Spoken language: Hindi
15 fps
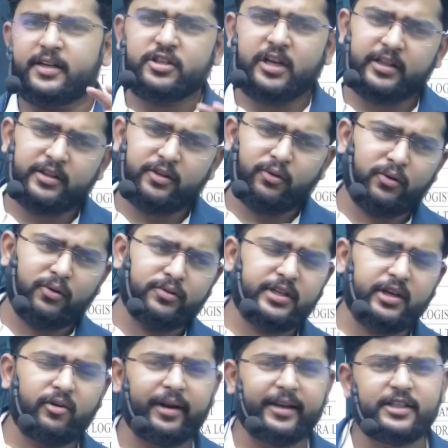चाहते हो कौन से
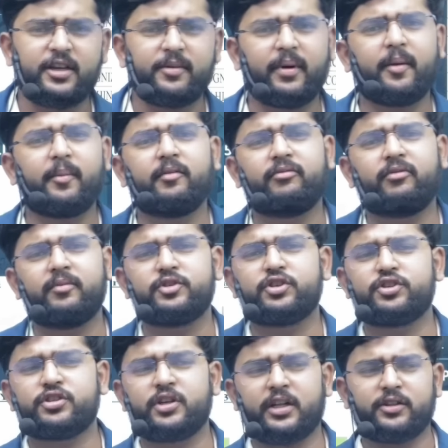कॉलेज के बारे में इन्फॉर्मेशन
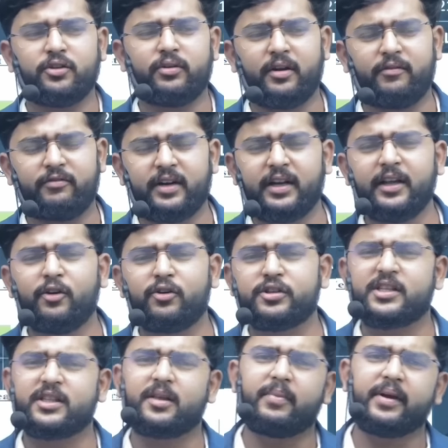चाहते हो डेफिनेटली और
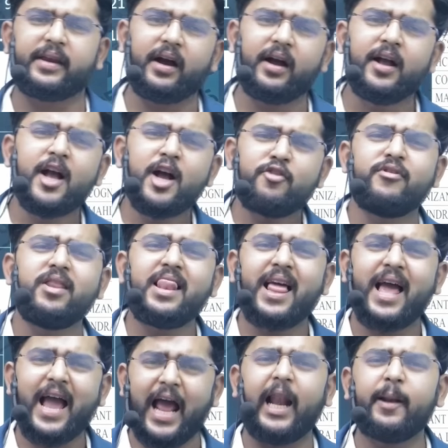संदीप भैया विल
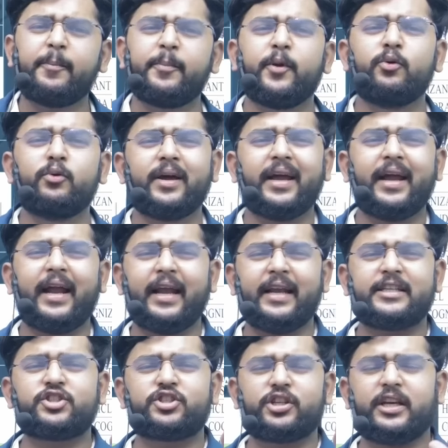हेल्प यू
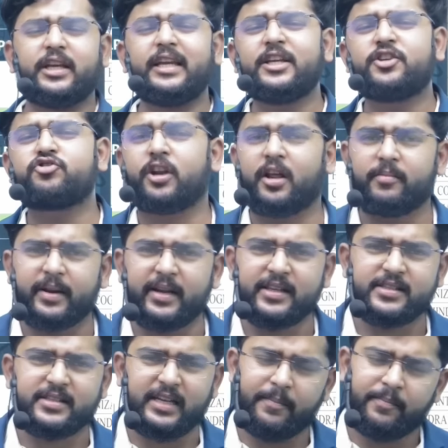ईच एंड एवरी
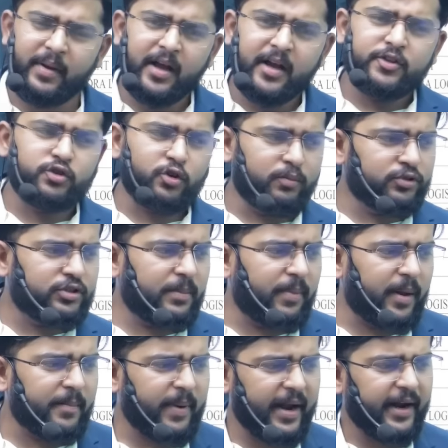स्टेप जो मुझसे बन
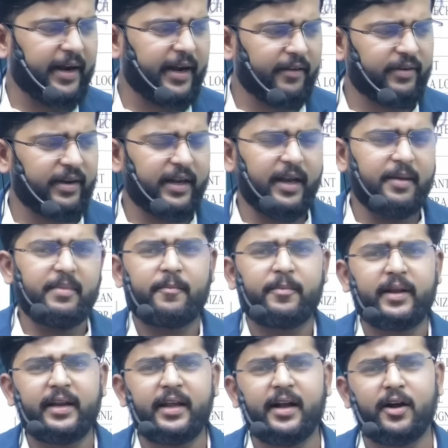पाएगा डेफिनेटली मैं आपके
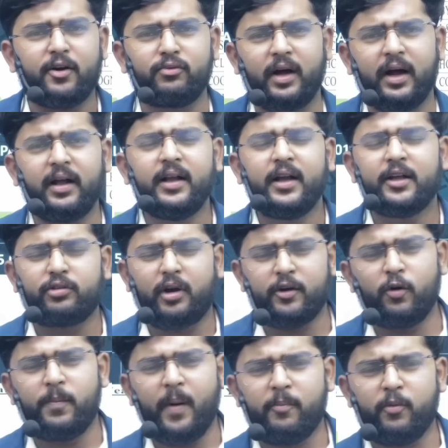लिए करूँगा तो आई होप
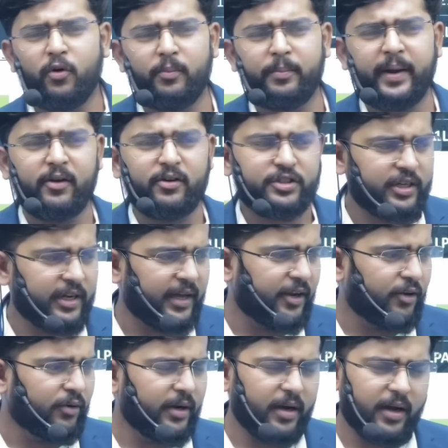आपको वीडियो अच्छी लगी
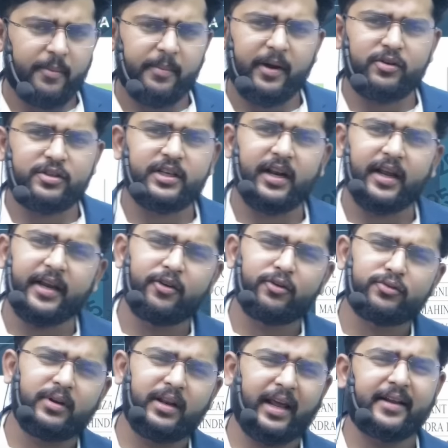होगी अगर वीडियो अच्छी लगी हो तो
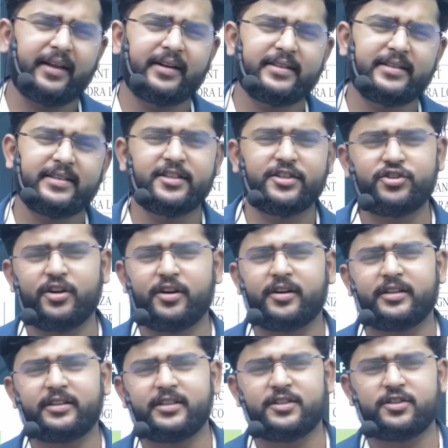लाइक कर दीजिए शेयर कर
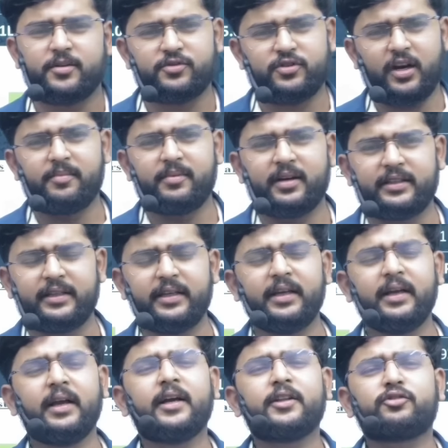दीजिए सब्सक्राइब कर दीजिए
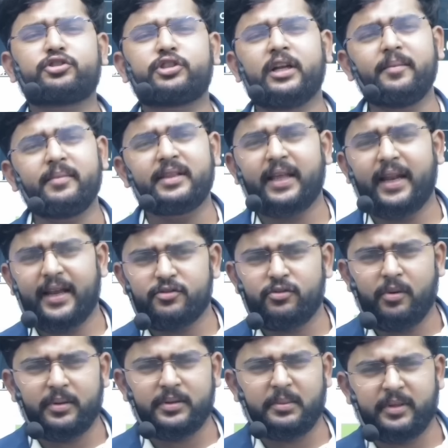तो चलिए मिलते हैं नेक्स्ट वीडियो
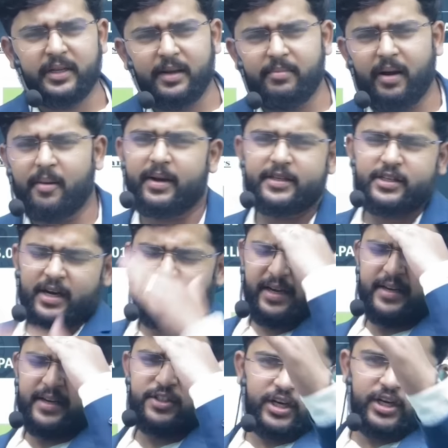में तब तक ले बाय बाय टाटा
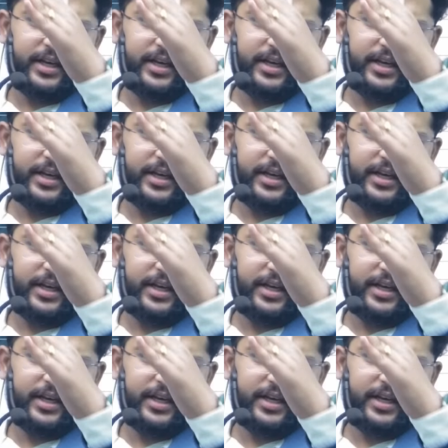एंड चाह